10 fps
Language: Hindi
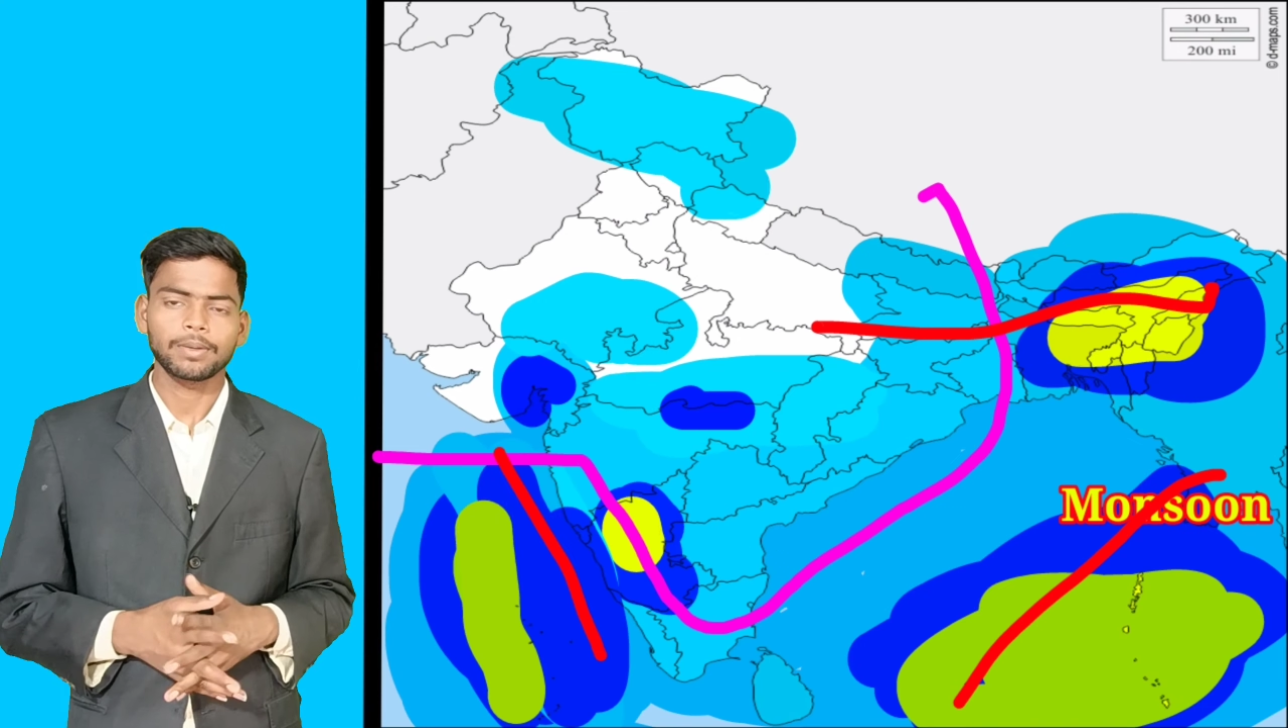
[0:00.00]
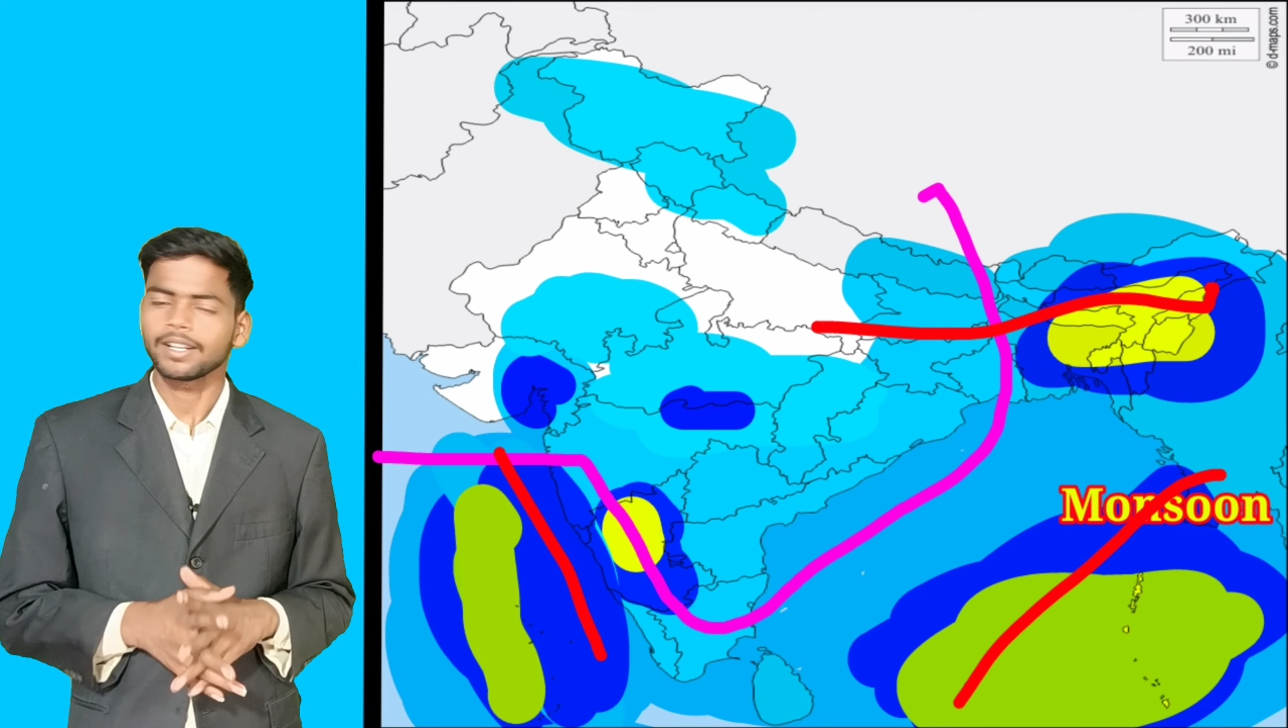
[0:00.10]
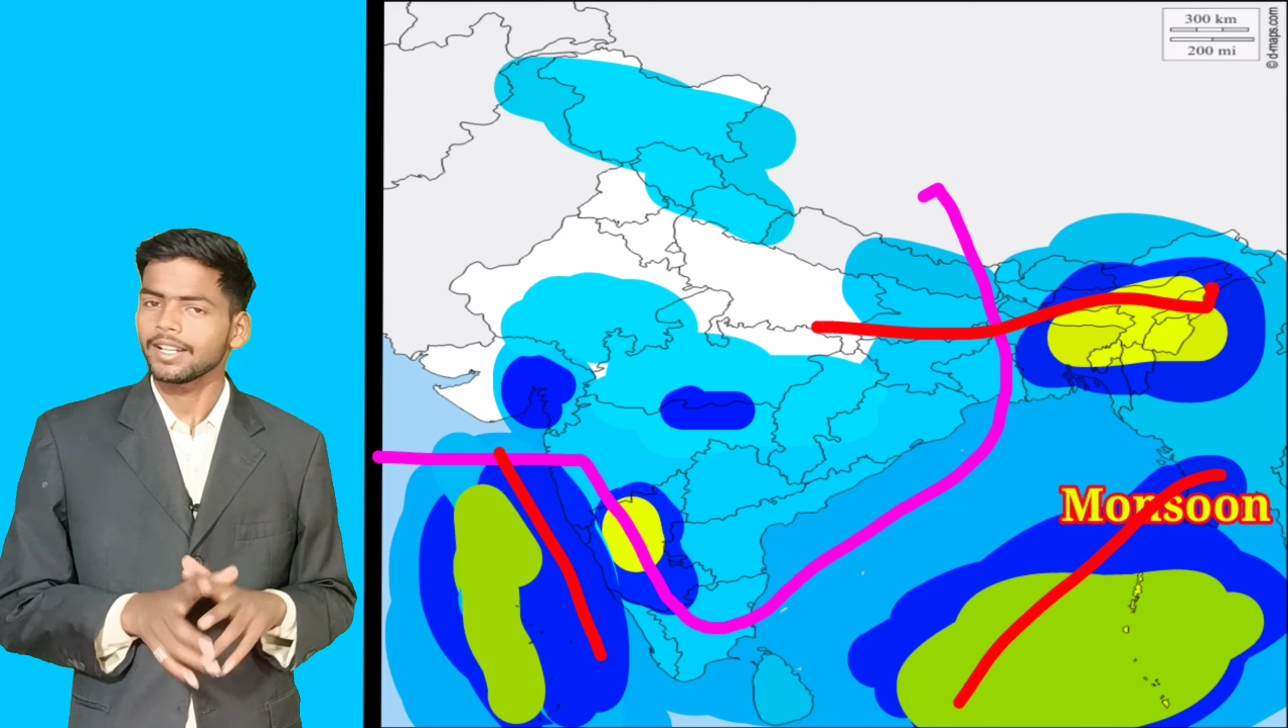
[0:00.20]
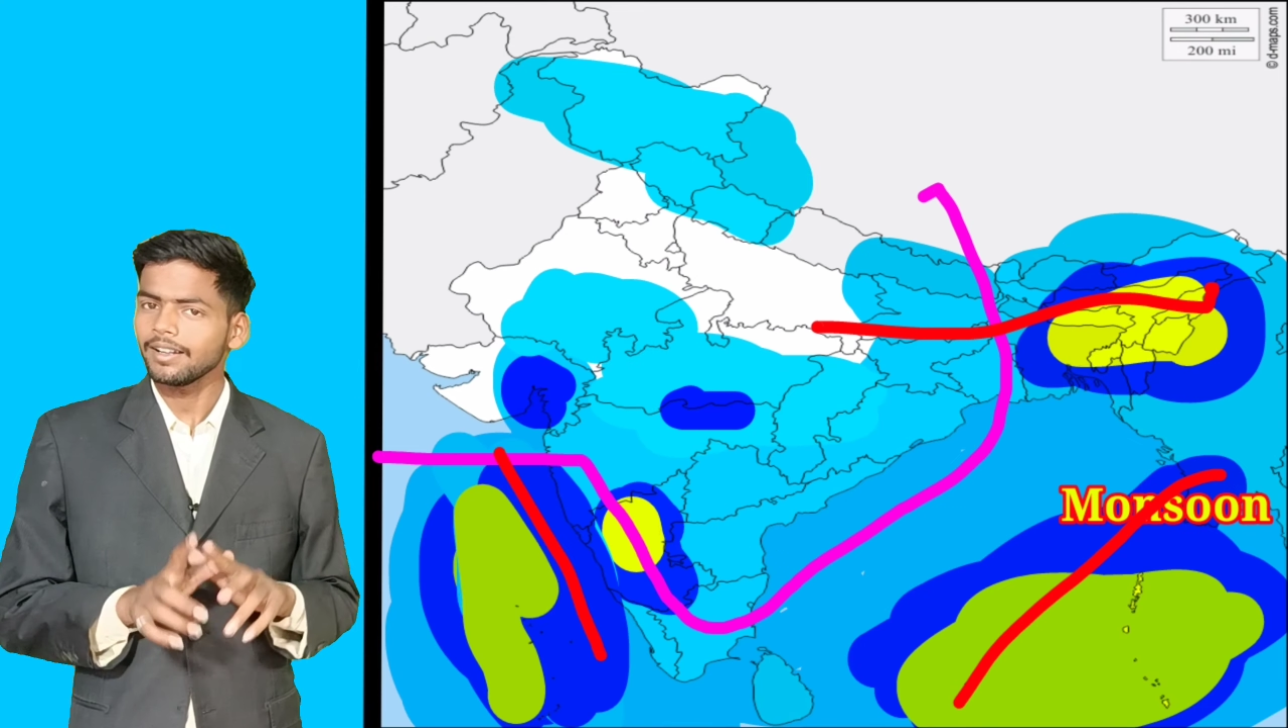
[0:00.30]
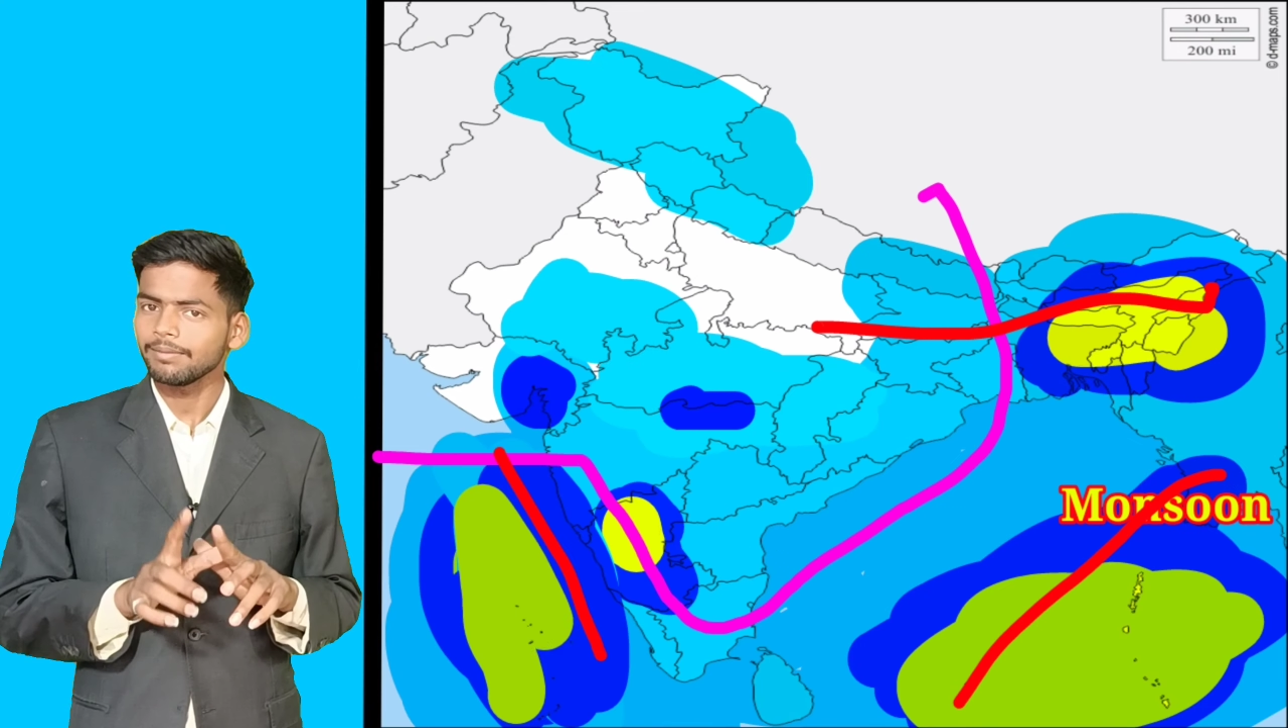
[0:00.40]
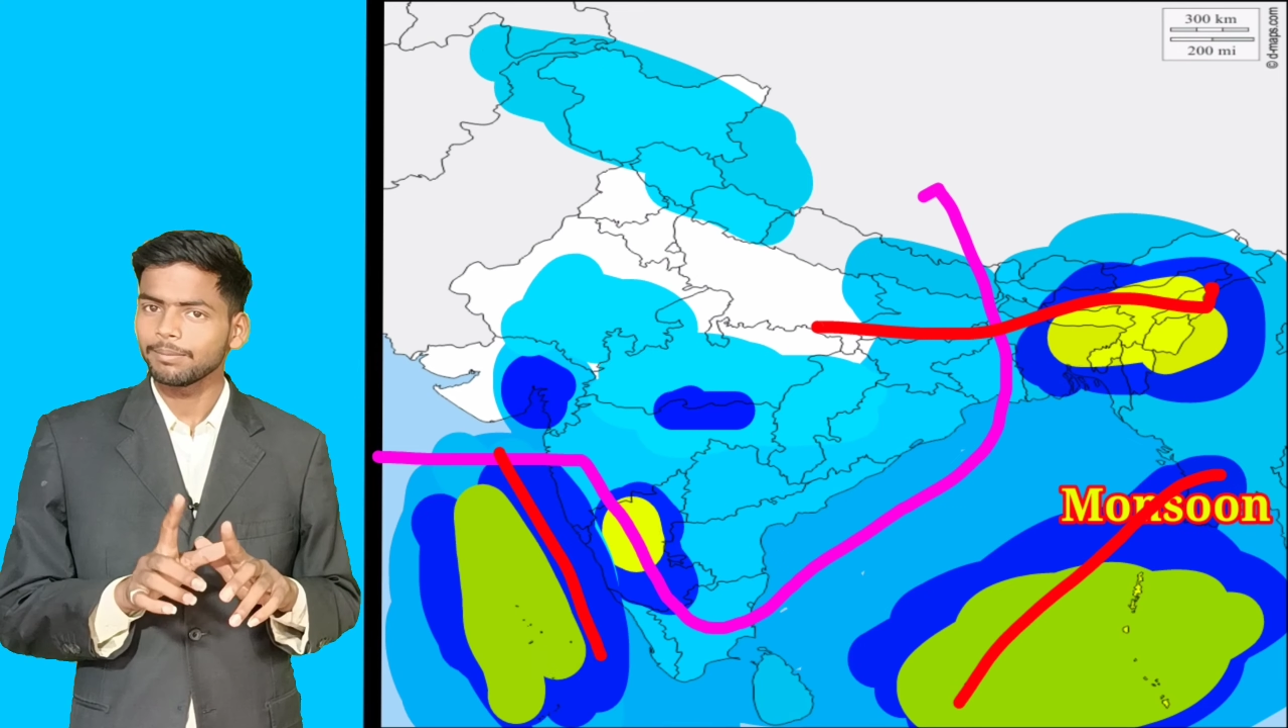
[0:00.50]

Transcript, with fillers: भी करना